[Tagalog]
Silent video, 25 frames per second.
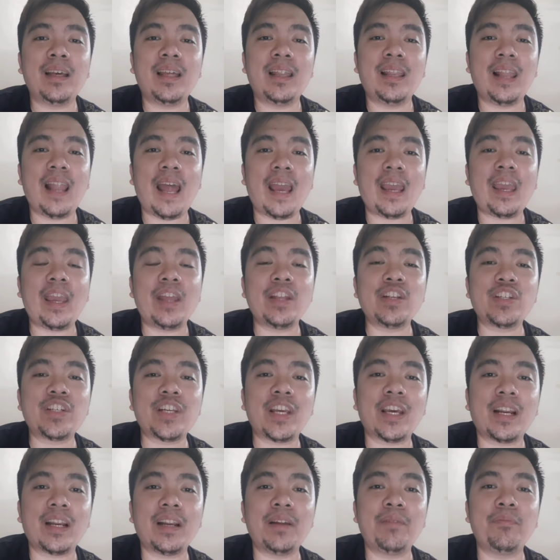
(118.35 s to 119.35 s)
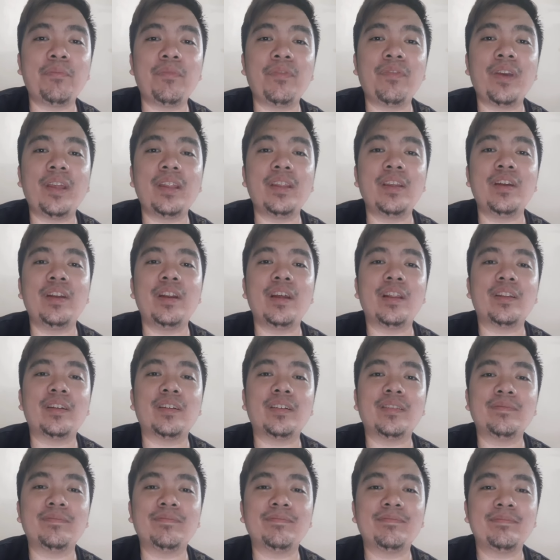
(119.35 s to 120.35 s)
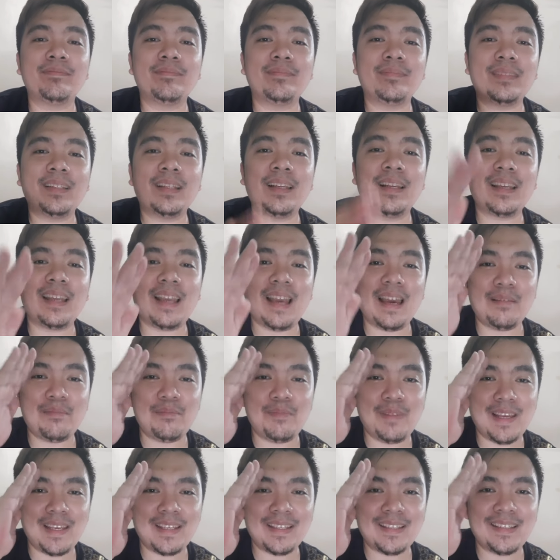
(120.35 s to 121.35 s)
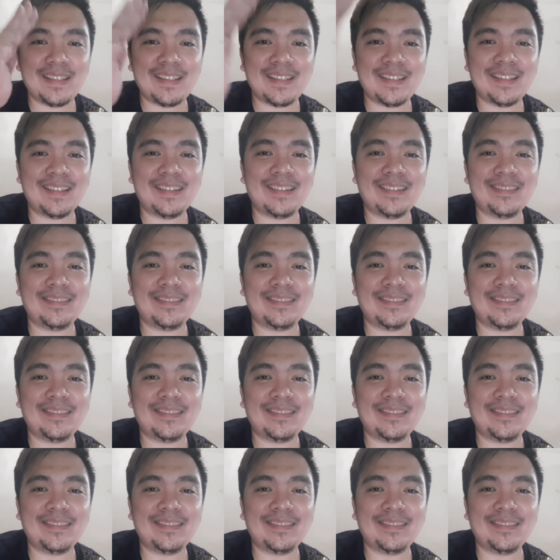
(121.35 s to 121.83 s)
Like and share ng video na to. God bless.